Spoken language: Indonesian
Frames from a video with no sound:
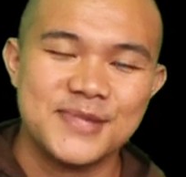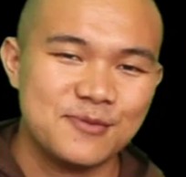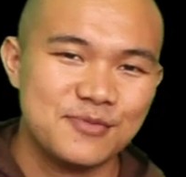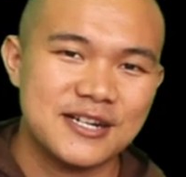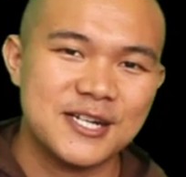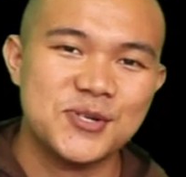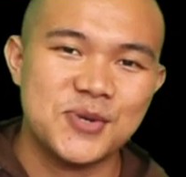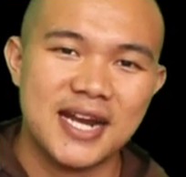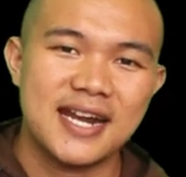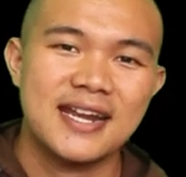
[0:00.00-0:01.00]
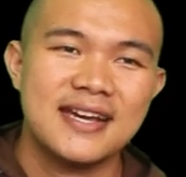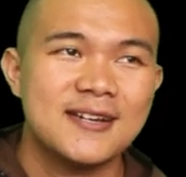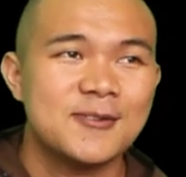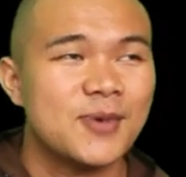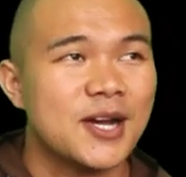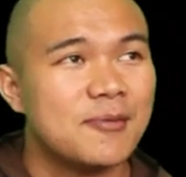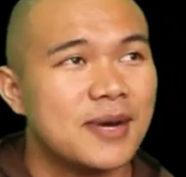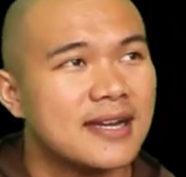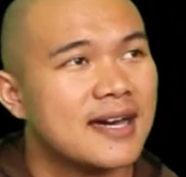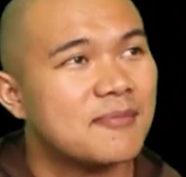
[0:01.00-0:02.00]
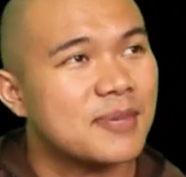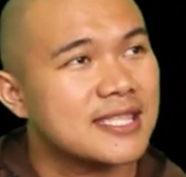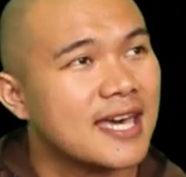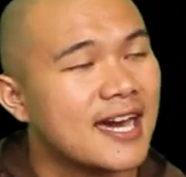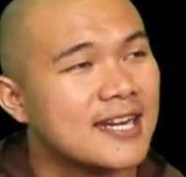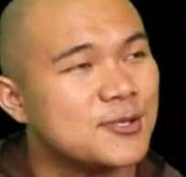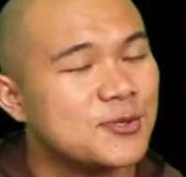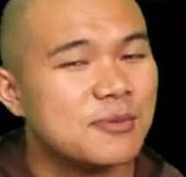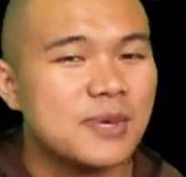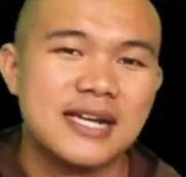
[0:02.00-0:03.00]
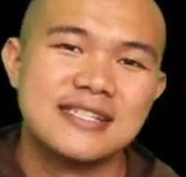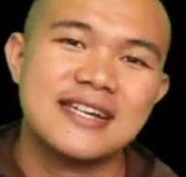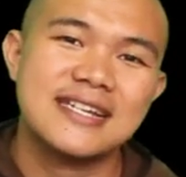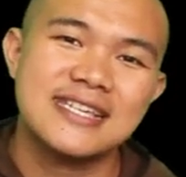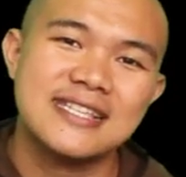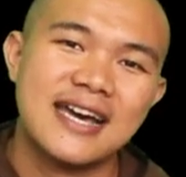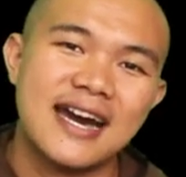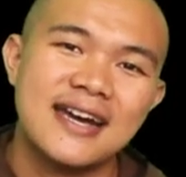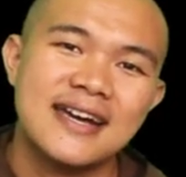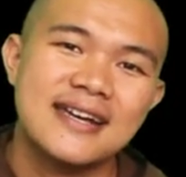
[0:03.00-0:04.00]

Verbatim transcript: Coba renungan, bagaimana matahari juga mengajari kita